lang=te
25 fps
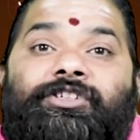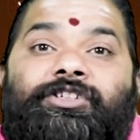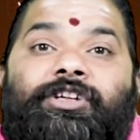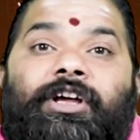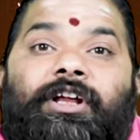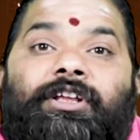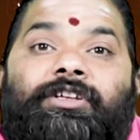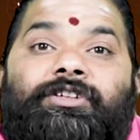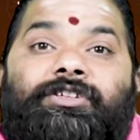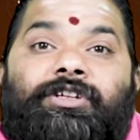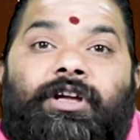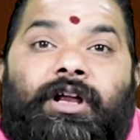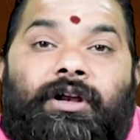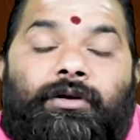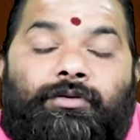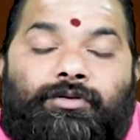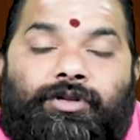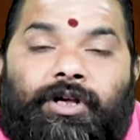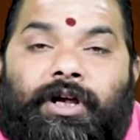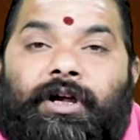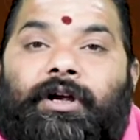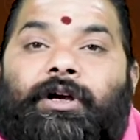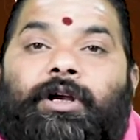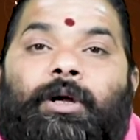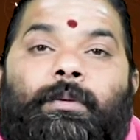చర్చను
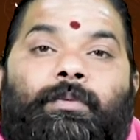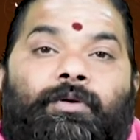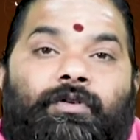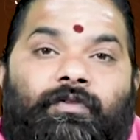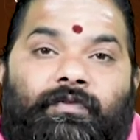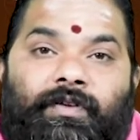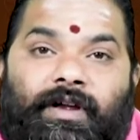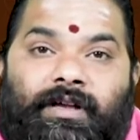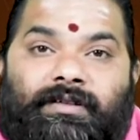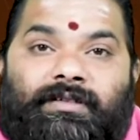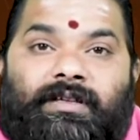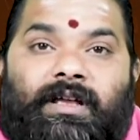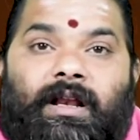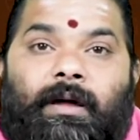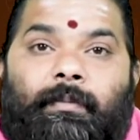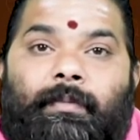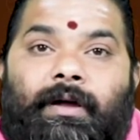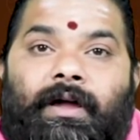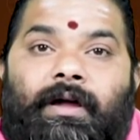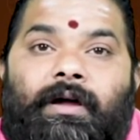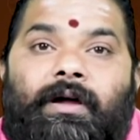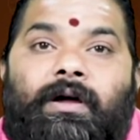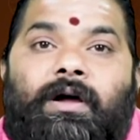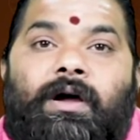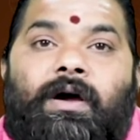చేయటము
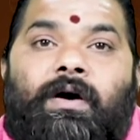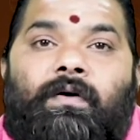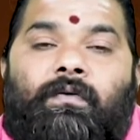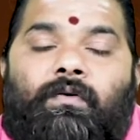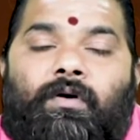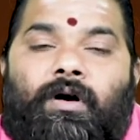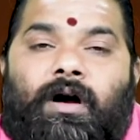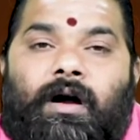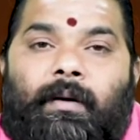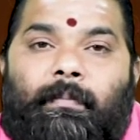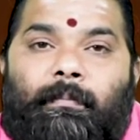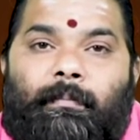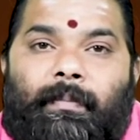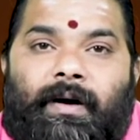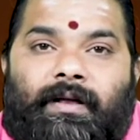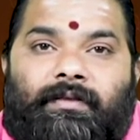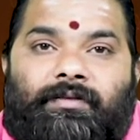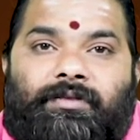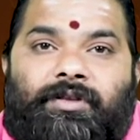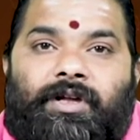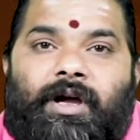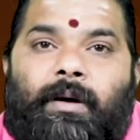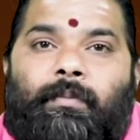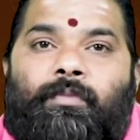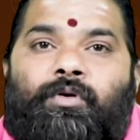వ్యసనమే ఒక
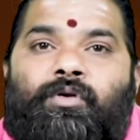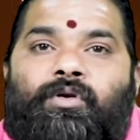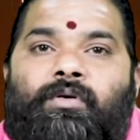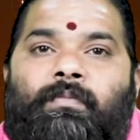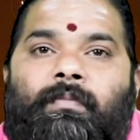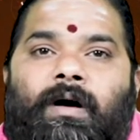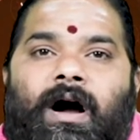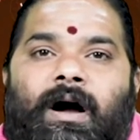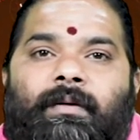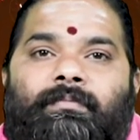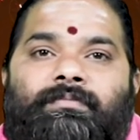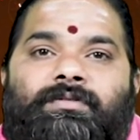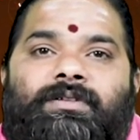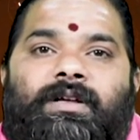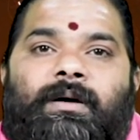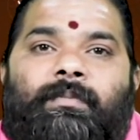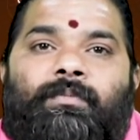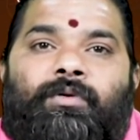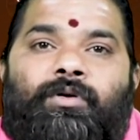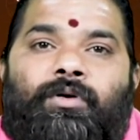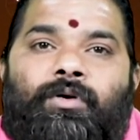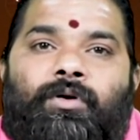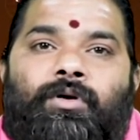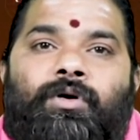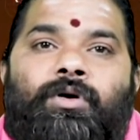మద్యము
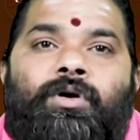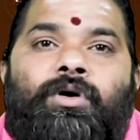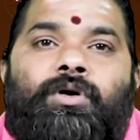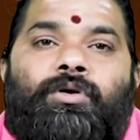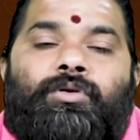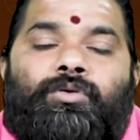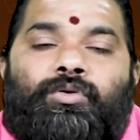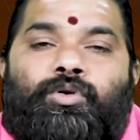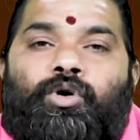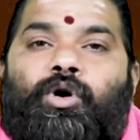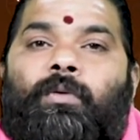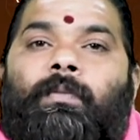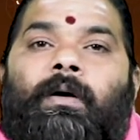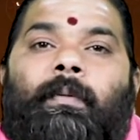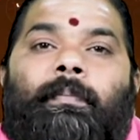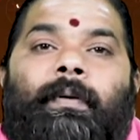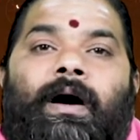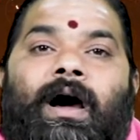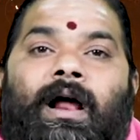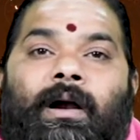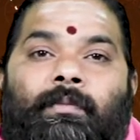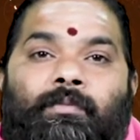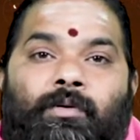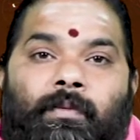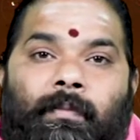మాంసము
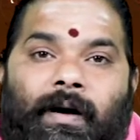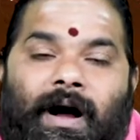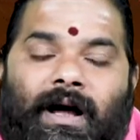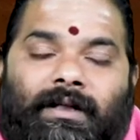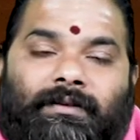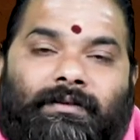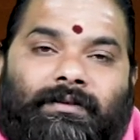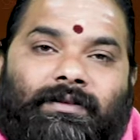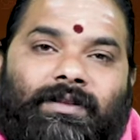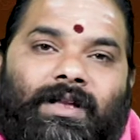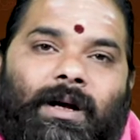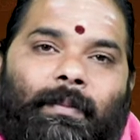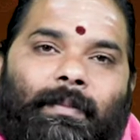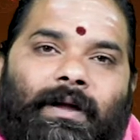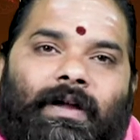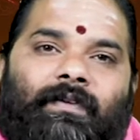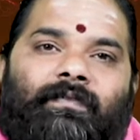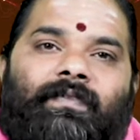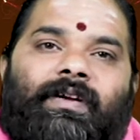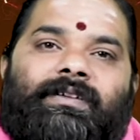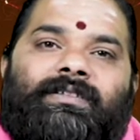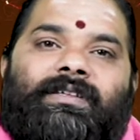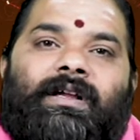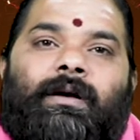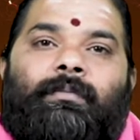ధూమపానము మాత్రమే
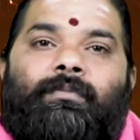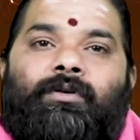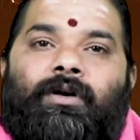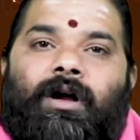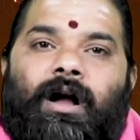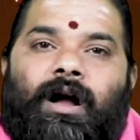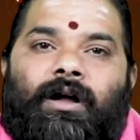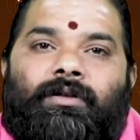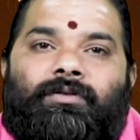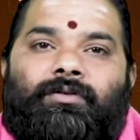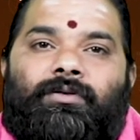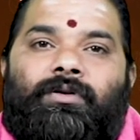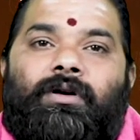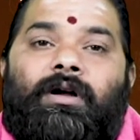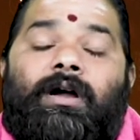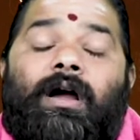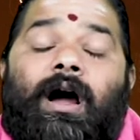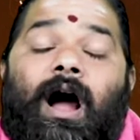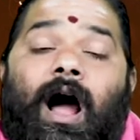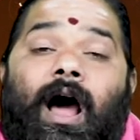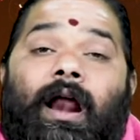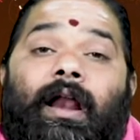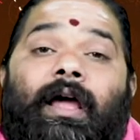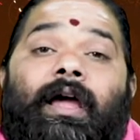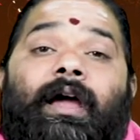వ్యసనము కాదు
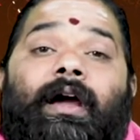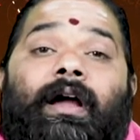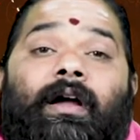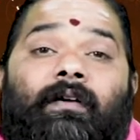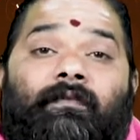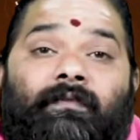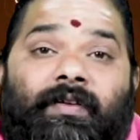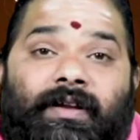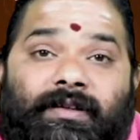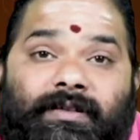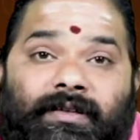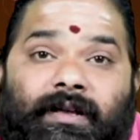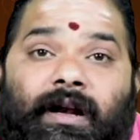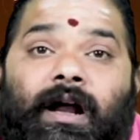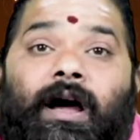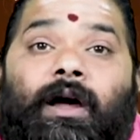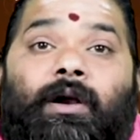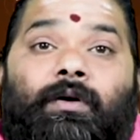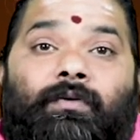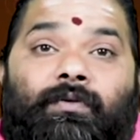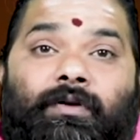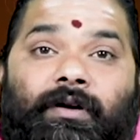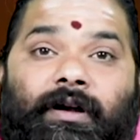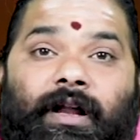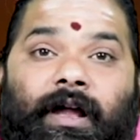అనేక
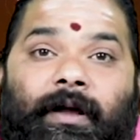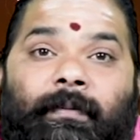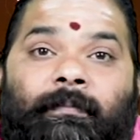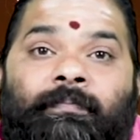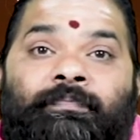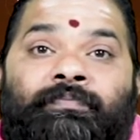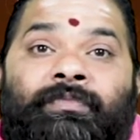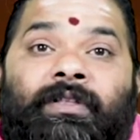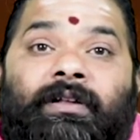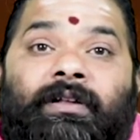వ్యసనాలు ఉంటాయి